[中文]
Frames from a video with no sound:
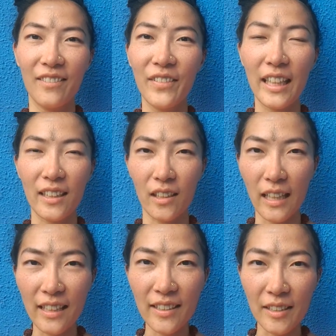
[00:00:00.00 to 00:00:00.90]
胃的
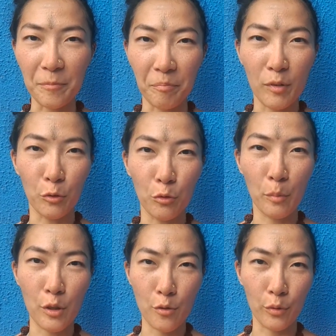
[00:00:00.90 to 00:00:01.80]
干净有多
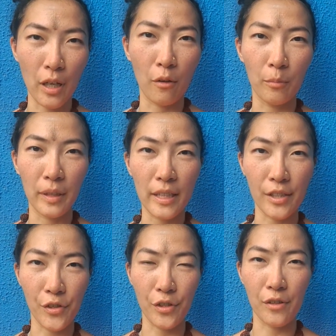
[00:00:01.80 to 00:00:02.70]
么的重要，我们的
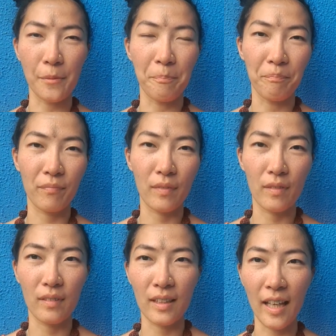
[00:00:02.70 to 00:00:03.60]
饮食。
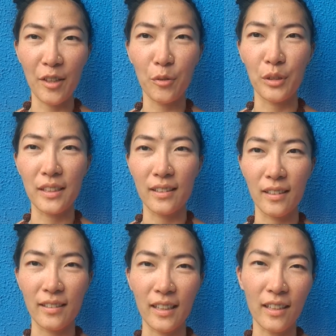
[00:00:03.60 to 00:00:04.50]
他又一次
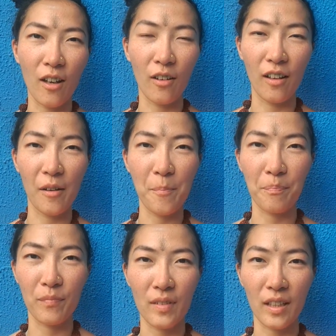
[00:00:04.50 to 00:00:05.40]
的提到了
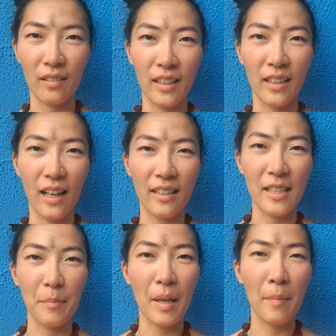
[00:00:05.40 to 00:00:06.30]
这个尼拉哈尔
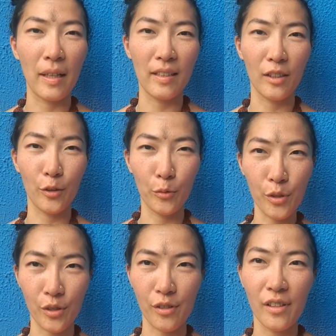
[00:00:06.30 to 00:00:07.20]
萨米亚玛这个流
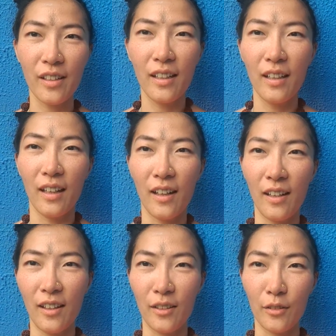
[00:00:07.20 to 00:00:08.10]
食，
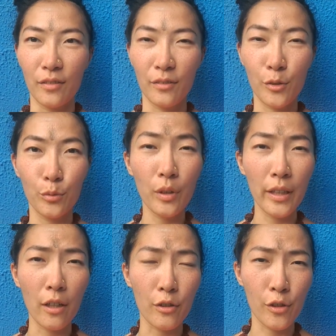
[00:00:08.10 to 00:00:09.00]
啊，除了
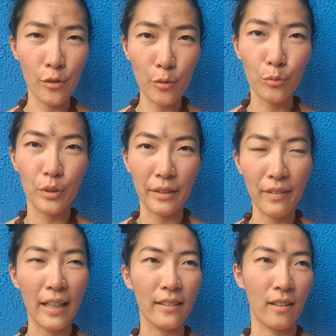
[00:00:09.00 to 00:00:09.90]
要吃素以
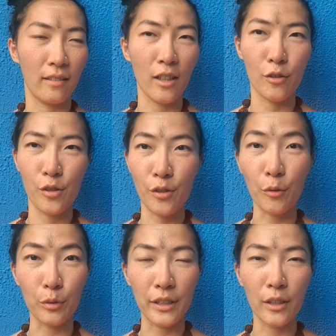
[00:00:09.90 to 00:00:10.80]
外呢，要吃
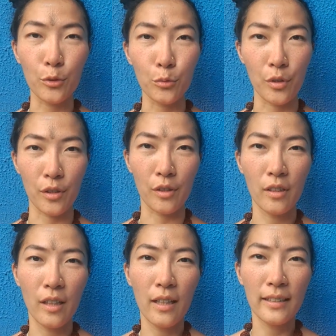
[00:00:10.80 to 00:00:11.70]
有机的素食，
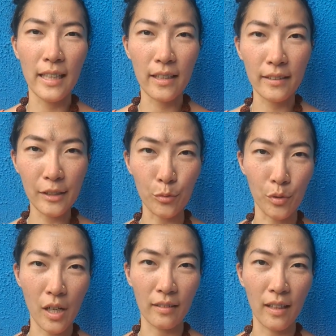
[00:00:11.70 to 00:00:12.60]
在这个基础
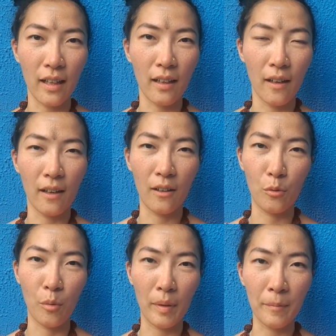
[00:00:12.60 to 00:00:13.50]
上呢，啊，
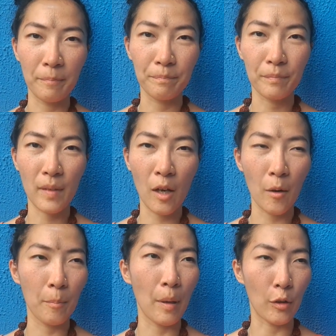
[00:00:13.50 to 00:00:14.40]
我们
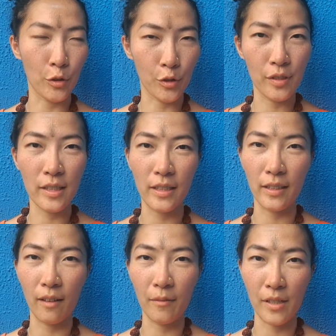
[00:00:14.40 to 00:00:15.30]
要保持自己
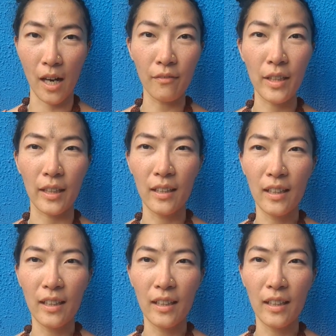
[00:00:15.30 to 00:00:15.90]
的肠胃。